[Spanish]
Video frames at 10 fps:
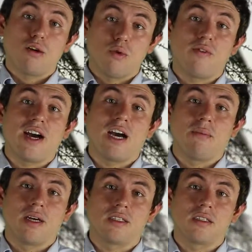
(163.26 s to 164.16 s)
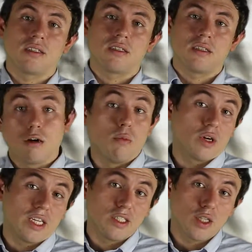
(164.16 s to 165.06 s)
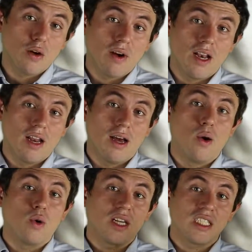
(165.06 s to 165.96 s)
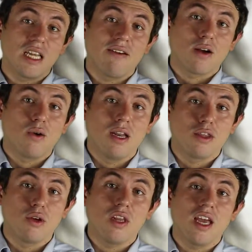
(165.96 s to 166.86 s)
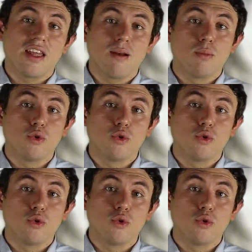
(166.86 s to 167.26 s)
como Bahamas. Como Cristóbal aún estaba con la teoría del